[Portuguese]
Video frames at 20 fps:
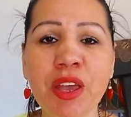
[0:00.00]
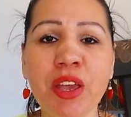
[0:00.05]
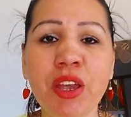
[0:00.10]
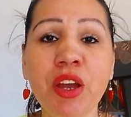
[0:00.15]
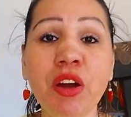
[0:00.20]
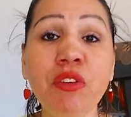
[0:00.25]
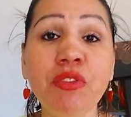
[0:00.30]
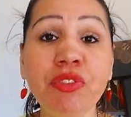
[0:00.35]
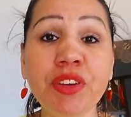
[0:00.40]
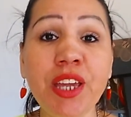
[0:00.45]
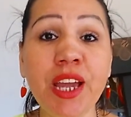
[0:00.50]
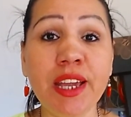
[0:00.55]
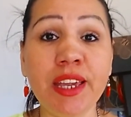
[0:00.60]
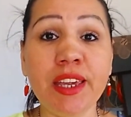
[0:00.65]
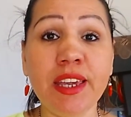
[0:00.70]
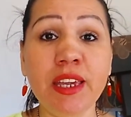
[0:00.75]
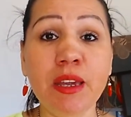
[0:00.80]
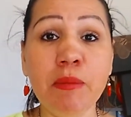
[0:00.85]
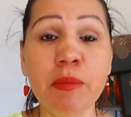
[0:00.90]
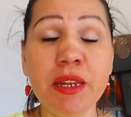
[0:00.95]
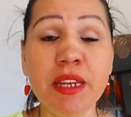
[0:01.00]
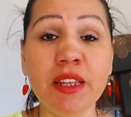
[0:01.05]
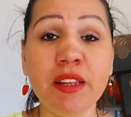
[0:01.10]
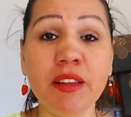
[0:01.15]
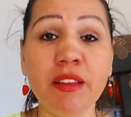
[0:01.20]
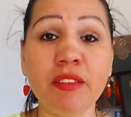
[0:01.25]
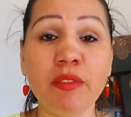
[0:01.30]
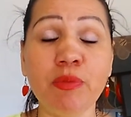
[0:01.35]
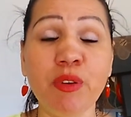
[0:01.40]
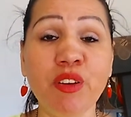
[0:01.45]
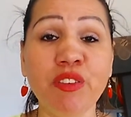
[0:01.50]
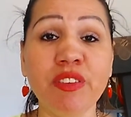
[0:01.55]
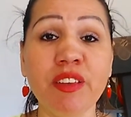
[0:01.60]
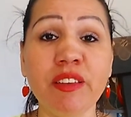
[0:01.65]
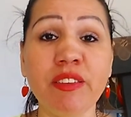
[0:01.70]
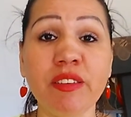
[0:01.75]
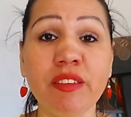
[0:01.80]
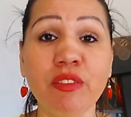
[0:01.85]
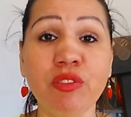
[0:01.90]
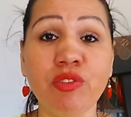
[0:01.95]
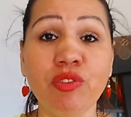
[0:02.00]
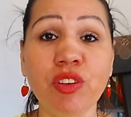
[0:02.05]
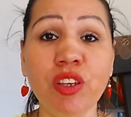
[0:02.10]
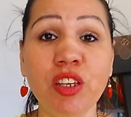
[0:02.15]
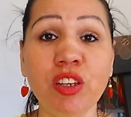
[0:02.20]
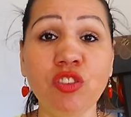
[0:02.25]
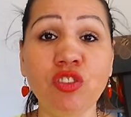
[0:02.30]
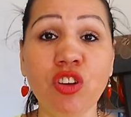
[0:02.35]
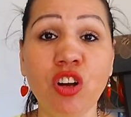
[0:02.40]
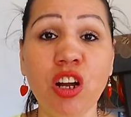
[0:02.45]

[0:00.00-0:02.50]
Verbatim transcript: Eu vim aqui, meninas, fazer esse vídeo,